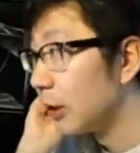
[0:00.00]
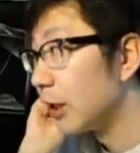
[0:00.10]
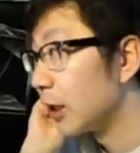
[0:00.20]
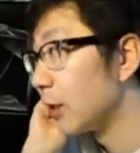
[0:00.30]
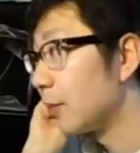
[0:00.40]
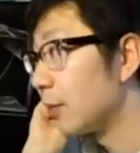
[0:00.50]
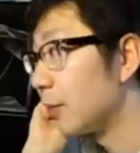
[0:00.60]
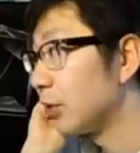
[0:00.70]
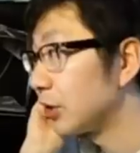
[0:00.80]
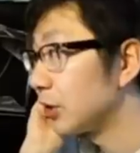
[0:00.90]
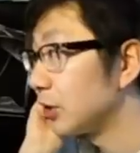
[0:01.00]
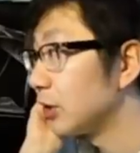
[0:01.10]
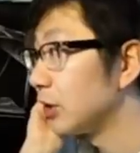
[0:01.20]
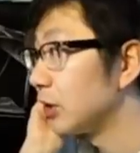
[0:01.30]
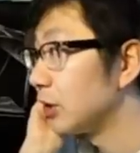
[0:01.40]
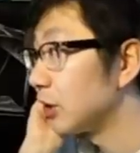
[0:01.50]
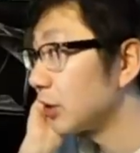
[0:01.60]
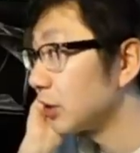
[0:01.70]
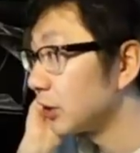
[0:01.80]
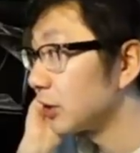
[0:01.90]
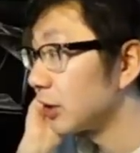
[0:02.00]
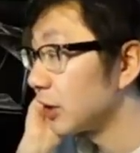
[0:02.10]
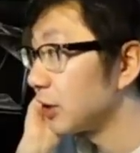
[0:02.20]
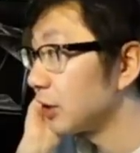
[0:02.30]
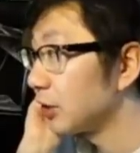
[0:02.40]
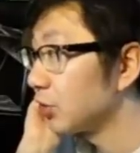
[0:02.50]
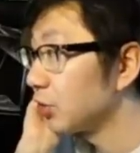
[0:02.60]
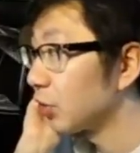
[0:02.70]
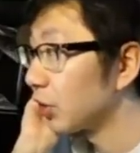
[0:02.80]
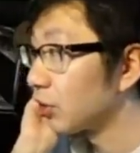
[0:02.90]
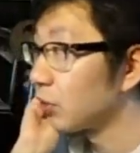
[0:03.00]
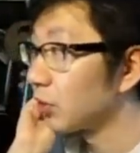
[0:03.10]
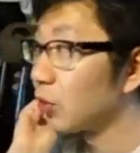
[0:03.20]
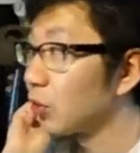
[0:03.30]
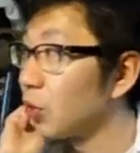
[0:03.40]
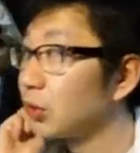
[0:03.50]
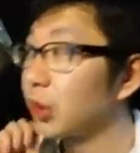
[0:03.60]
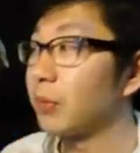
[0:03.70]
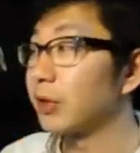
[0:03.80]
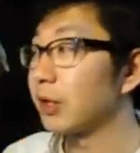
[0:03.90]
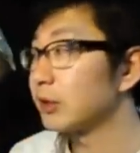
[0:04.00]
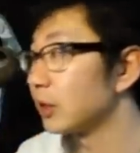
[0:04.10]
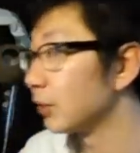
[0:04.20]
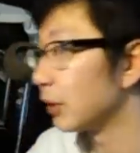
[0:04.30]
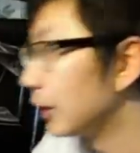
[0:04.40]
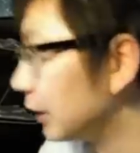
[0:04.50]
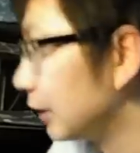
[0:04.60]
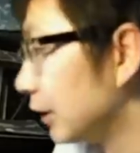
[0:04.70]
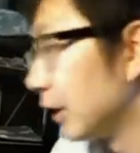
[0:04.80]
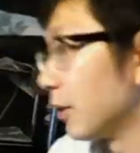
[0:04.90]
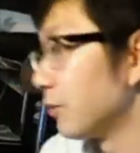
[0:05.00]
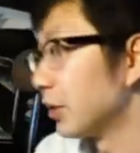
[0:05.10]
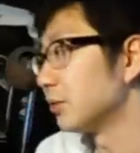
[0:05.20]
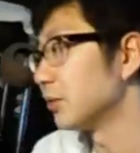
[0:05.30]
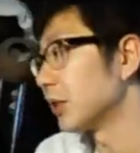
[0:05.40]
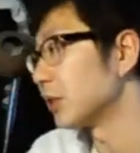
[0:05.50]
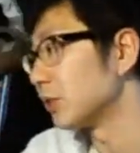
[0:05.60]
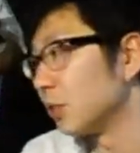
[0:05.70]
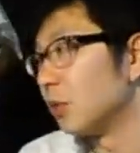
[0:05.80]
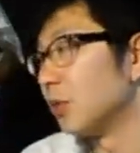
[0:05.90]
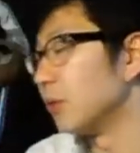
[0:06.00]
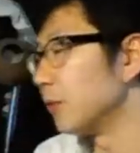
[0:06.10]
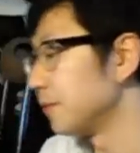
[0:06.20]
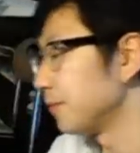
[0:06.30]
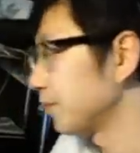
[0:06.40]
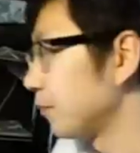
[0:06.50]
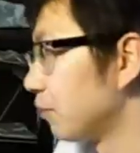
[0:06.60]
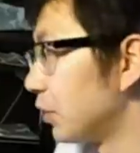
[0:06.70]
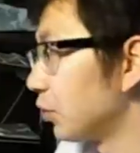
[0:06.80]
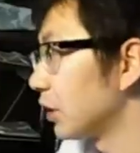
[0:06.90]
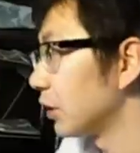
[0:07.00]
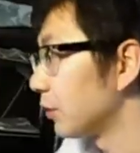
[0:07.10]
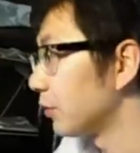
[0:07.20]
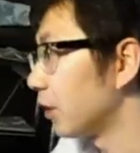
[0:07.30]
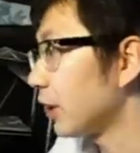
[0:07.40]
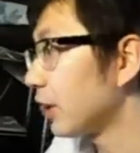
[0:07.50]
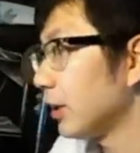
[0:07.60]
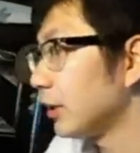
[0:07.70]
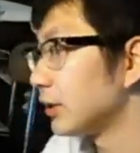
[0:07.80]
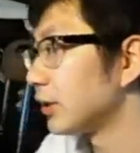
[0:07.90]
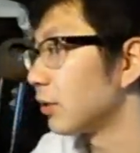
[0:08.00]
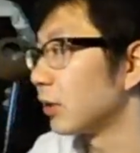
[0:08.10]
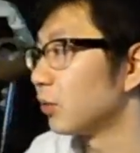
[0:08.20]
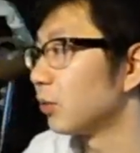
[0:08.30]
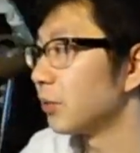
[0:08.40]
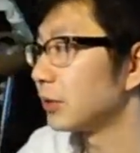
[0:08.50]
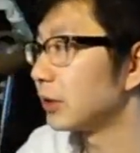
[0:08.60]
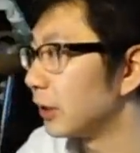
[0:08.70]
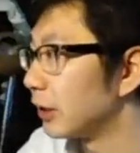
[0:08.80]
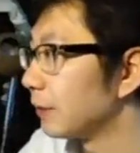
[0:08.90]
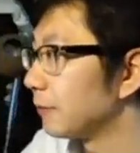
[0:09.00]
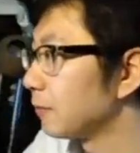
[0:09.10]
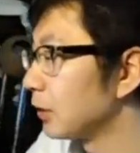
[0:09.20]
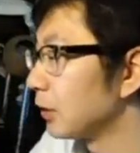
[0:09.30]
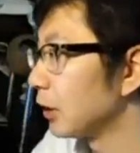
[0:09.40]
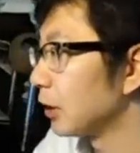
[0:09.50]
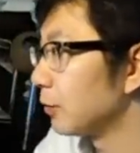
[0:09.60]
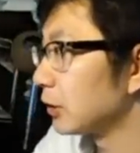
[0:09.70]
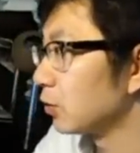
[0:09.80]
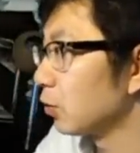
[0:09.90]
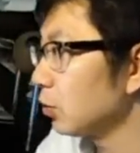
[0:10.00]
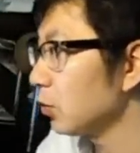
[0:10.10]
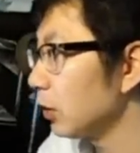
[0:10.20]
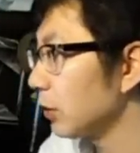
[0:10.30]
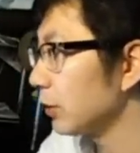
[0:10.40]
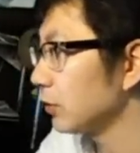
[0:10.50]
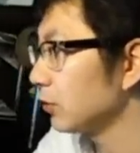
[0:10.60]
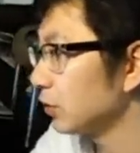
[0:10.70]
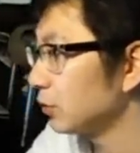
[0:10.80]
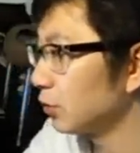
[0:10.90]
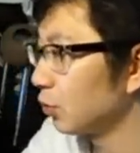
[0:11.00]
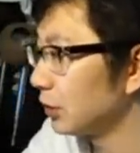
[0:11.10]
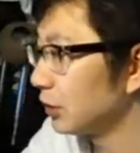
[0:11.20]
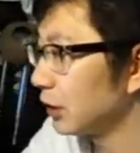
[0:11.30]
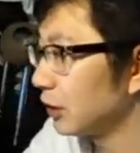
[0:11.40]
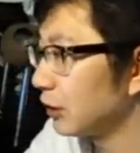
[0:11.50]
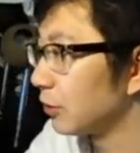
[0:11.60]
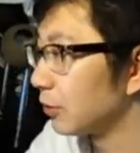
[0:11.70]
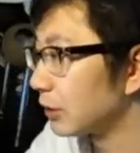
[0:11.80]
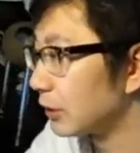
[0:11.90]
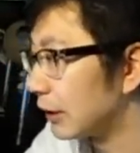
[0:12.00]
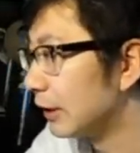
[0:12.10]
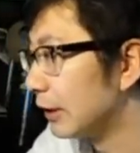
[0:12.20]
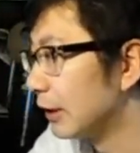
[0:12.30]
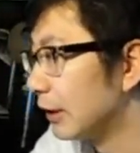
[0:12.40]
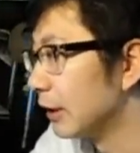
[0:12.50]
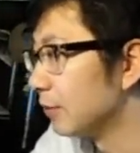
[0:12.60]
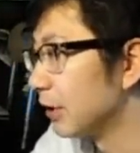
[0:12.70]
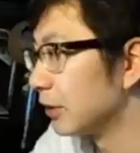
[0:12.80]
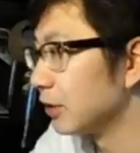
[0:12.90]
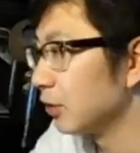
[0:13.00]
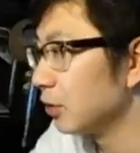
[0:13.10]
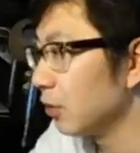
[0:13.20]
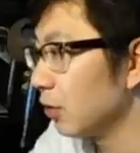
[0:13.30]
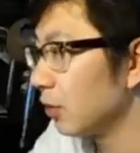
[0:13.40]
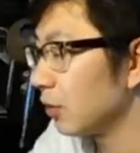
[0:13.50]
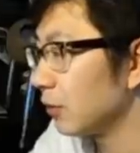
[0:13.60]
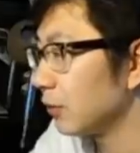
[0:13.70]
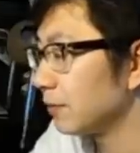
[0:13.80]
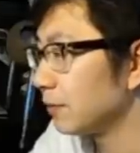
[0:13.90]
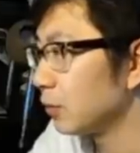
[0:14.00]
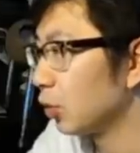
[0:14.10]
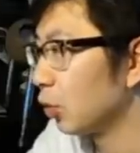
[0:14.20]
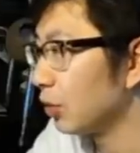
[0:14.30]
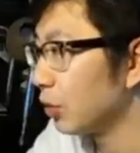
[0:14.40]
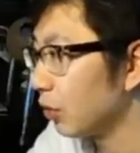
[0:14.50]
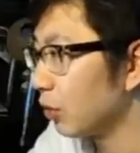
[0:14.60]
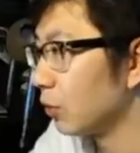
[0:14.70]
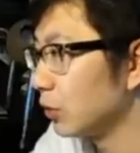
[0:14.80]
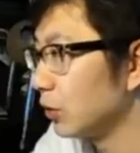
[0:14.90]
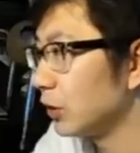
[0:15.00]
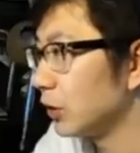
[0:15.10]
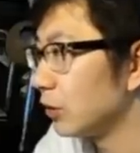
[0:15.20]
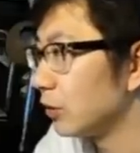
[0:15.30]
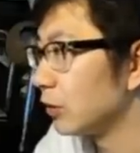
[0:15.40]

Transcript: えー、まあ、ハムケツ、陰ケツ、えー、陰ケツっていうとね、あの、大いちょかっみたいですけどね、ハムケツ、ウサケツのこう、魅力には多分抗えないんじゃないのかなと思いましたね。だからまあ、そろそろね、私の自分のコミュニティチャンネルでもですね、まあ、ずっと、鳥を映してる